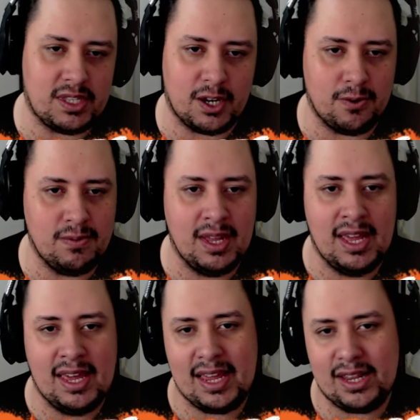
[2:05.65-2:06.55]
Então,
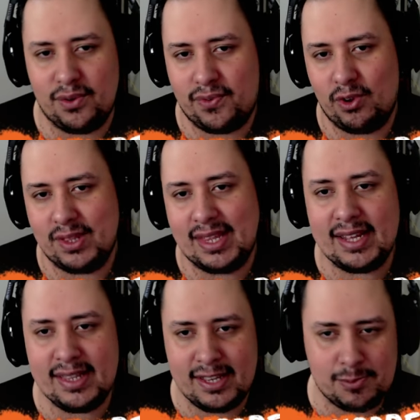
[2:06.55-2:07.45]
ele não falou
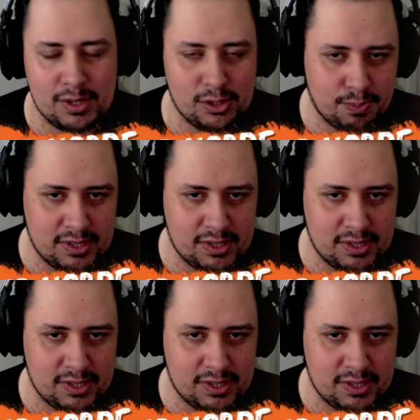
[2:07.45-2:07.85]
nada a respeito